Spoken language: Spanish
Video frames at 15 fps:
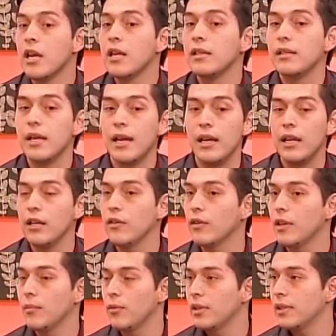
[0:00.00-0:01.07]
si el niño
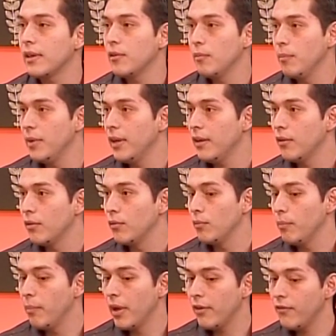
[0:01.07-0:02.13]
demuestra cumplir con un
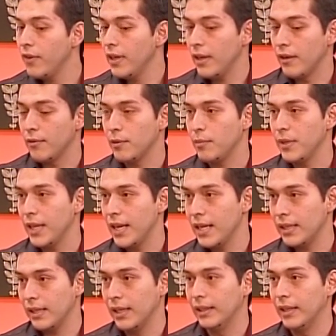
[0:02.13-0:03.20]
perfil que nos pide la
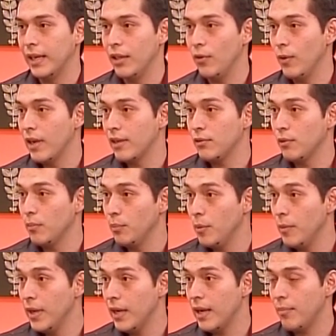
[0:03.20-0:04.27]
Secretaría de Educación
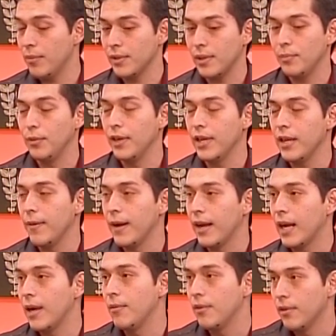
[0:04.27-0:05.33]
Pública, pues se puede llevar a
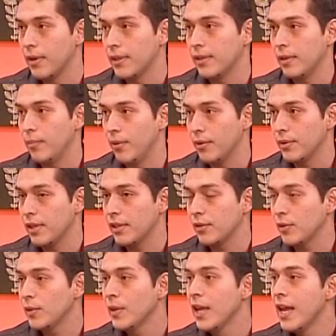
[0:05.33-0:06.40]
cabo lo que es el
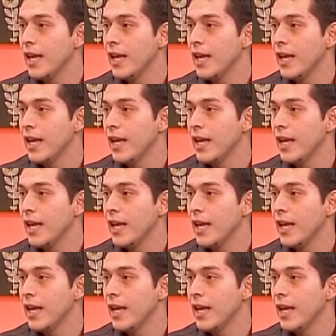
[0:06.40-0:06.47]
proceso